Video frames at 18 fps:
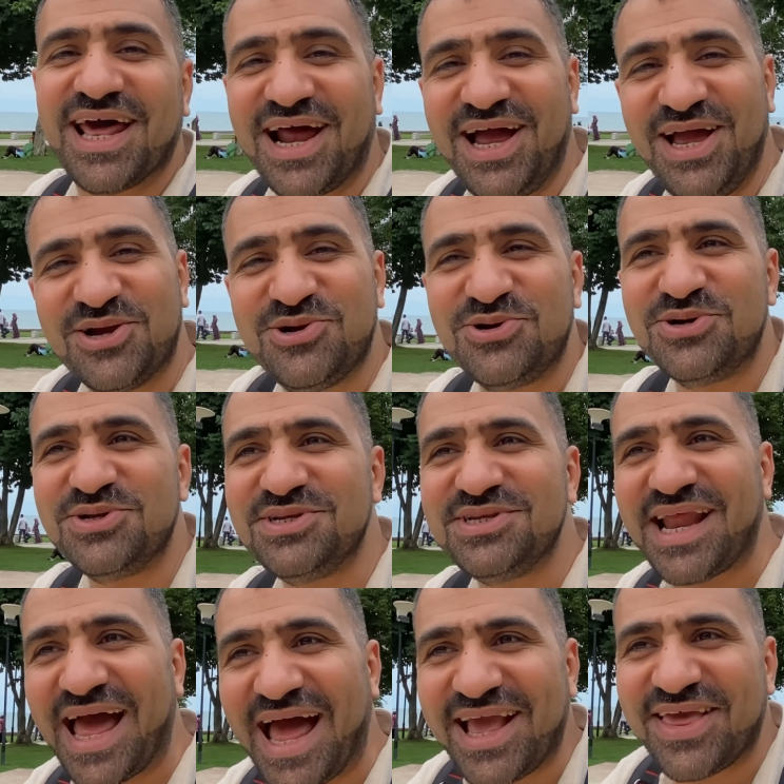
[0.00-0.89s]
راح
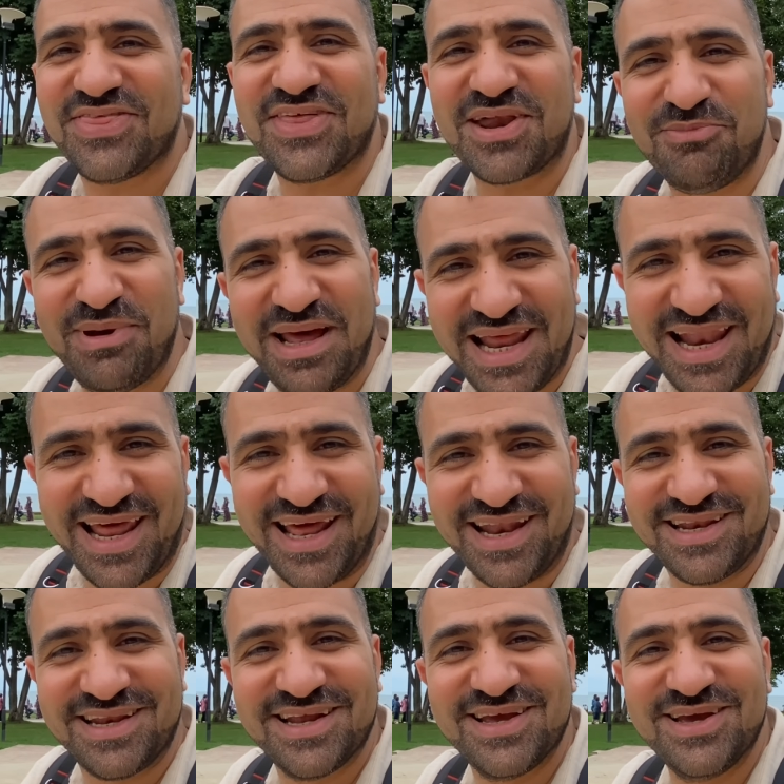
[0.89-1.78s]
يكون اكثر مللا
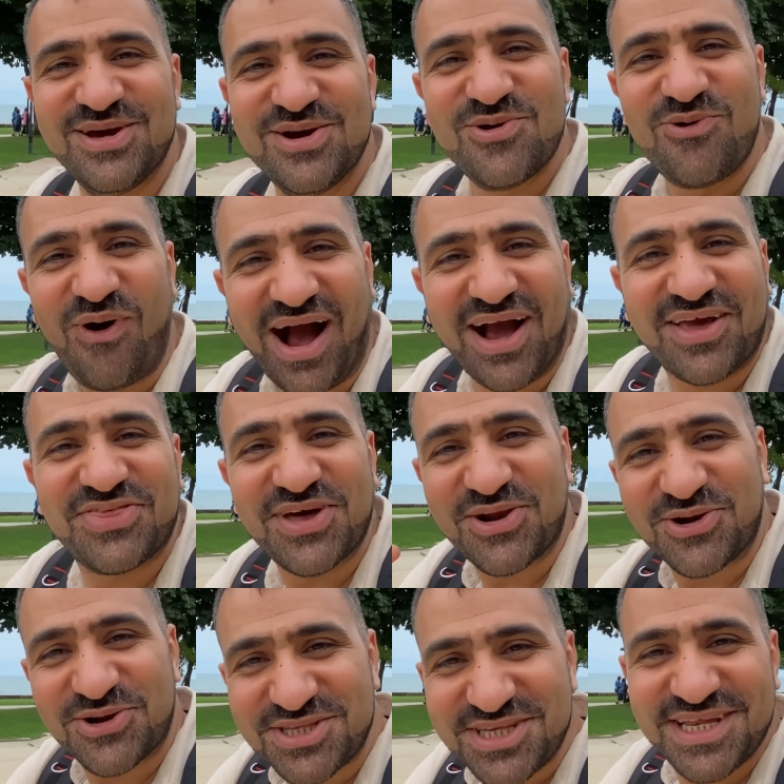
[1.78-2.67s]

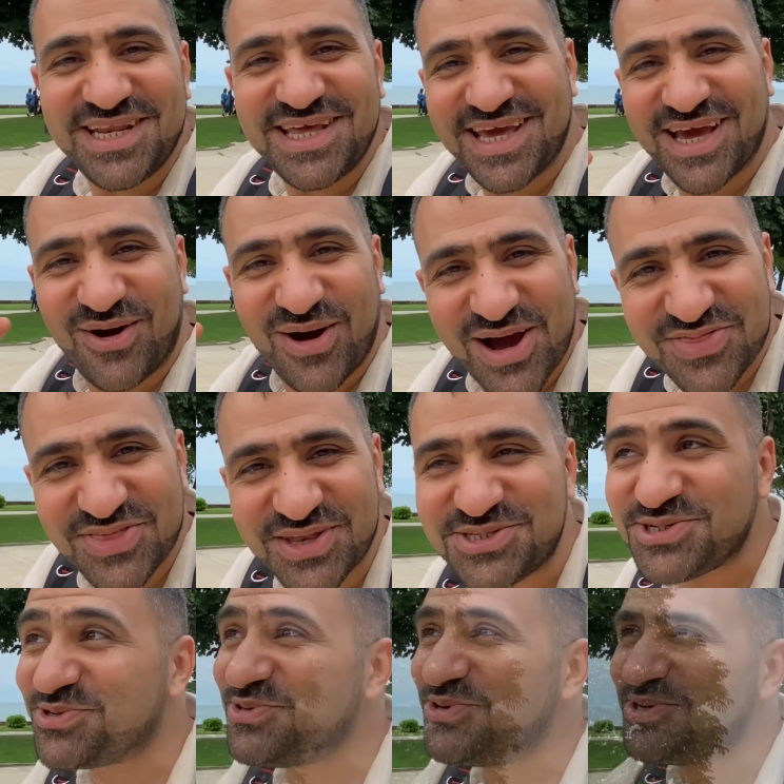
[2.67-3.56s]
واكثر روتينيه واكثر
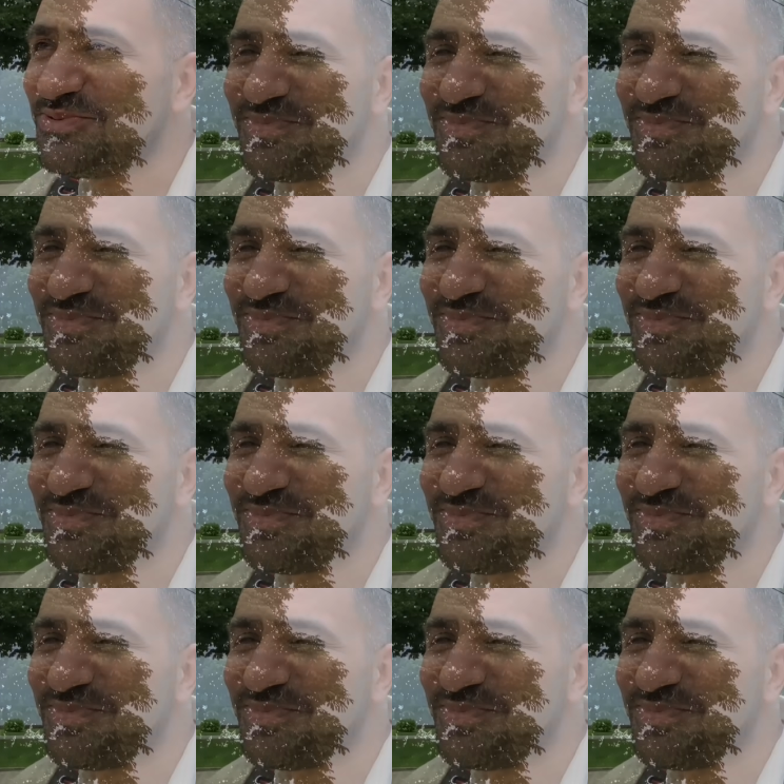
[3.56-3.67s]
سكون